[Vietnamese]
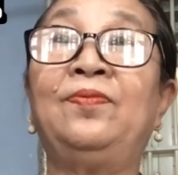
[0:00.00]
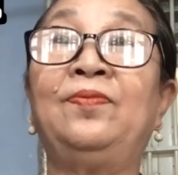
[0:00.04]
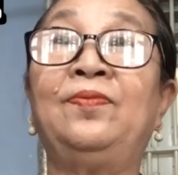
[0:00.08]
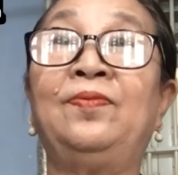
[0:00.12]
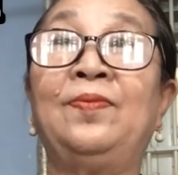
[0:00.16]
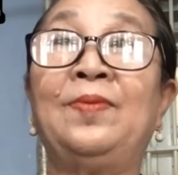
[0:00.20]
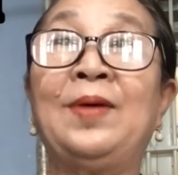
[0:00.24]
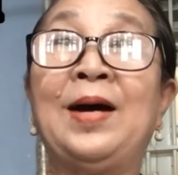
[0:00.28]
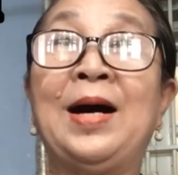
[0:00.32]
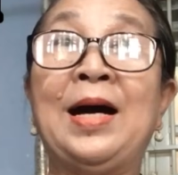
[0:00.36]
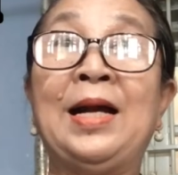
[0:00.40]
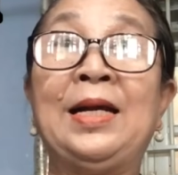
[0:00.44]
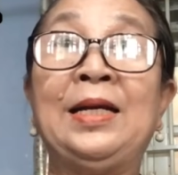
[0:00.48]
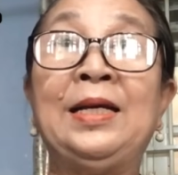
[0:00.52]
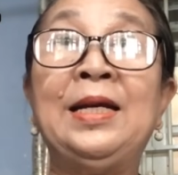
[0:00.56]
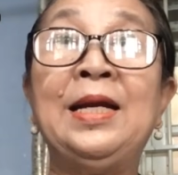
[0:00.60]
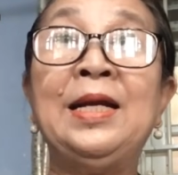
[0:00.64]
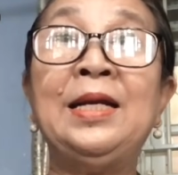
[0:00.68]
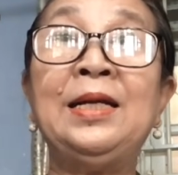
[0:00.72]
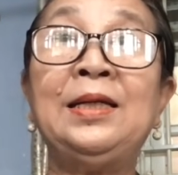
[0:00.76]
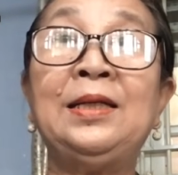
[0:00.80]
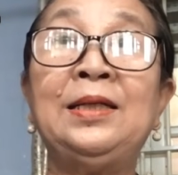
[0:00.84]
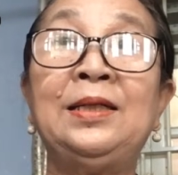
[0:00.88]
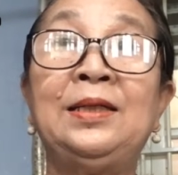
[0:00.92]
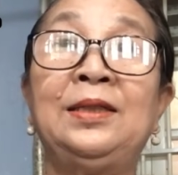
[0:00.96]
và
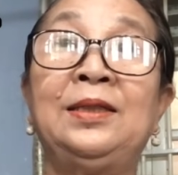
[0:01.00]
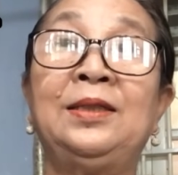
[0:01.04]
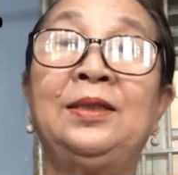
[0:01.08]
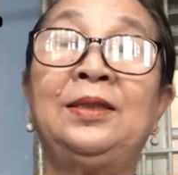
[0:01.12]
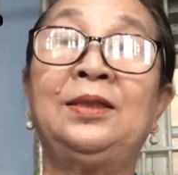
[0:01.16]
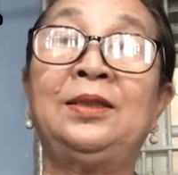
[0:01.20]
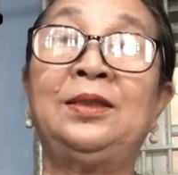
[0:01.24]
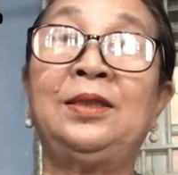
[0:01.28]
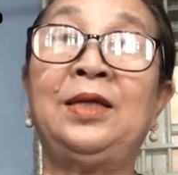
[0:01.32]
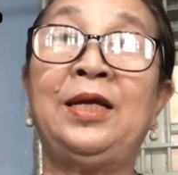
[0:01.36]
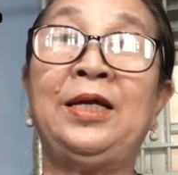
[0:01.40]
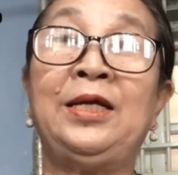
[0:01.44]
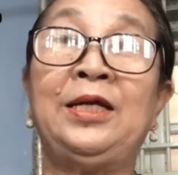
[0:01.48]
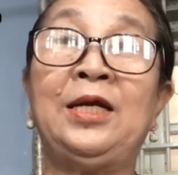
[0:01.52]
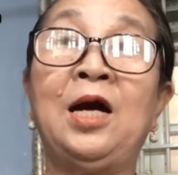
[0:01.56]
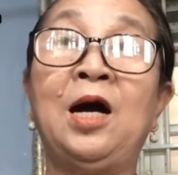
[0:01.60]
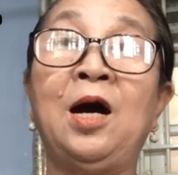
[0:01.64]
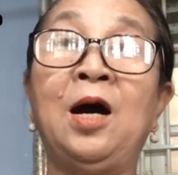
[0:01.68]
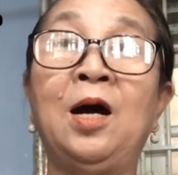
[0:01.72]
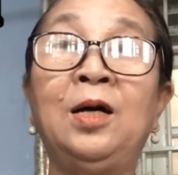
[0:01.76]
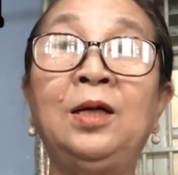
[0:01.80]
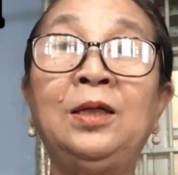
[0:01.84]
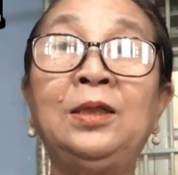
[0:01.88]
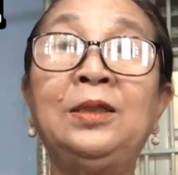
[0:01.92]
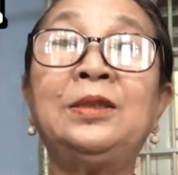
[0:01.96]
đinh thì
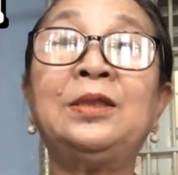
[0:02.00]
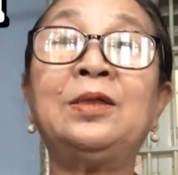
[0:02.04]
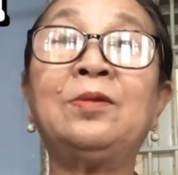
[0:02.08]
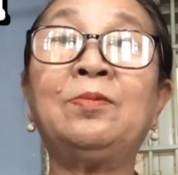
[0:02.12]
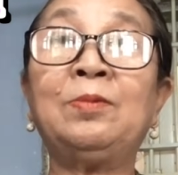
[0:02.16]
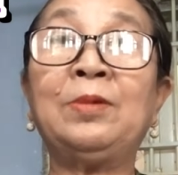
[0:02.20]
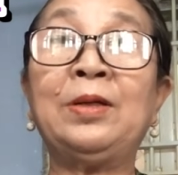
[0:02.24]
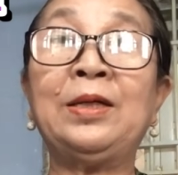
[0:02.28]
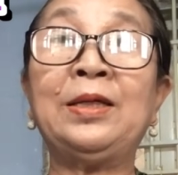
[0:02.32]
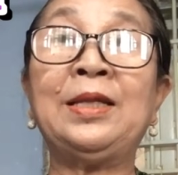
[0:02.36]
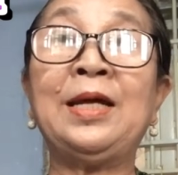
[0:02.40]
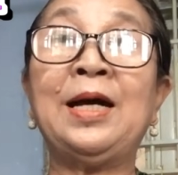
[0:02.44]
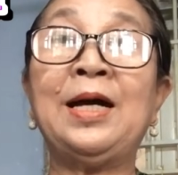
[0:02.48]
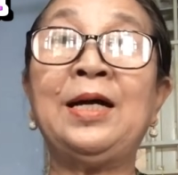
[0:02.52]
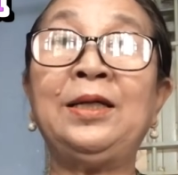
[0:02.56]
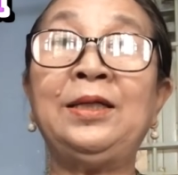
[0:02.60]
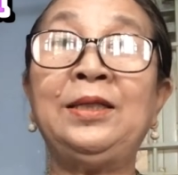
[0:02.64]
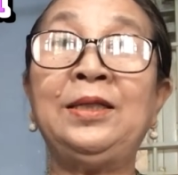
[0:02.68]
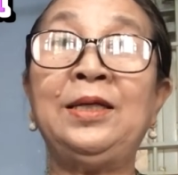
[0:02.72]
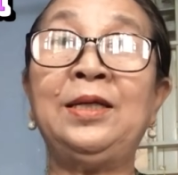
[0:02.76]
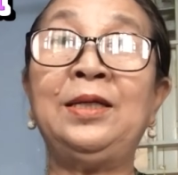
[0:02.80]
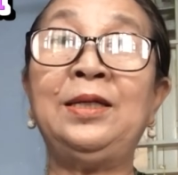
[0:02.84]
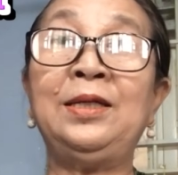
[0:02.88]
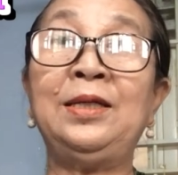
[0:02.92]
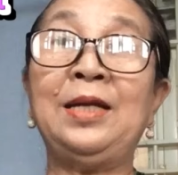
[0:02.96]
ở trong cái tháng
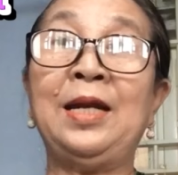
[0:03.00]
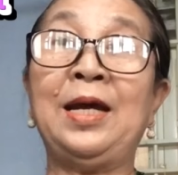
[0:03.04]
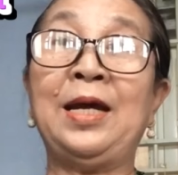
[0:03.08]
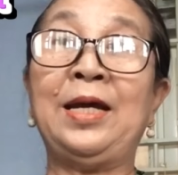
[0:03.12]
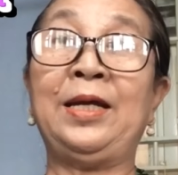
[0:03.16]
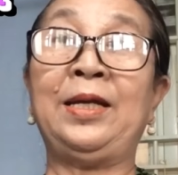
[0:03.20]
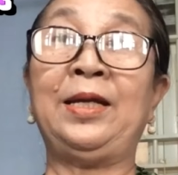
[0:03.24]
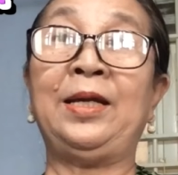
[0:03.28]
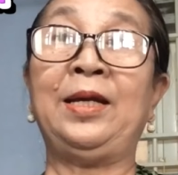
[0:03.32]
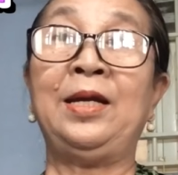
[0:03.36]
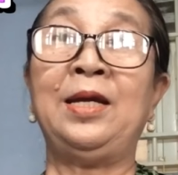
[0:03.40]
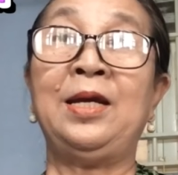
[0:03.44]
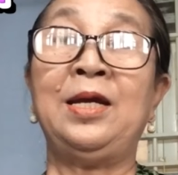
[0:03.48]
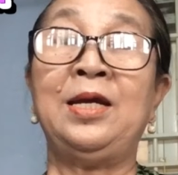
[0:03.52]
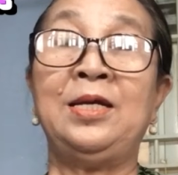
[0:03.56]
9 này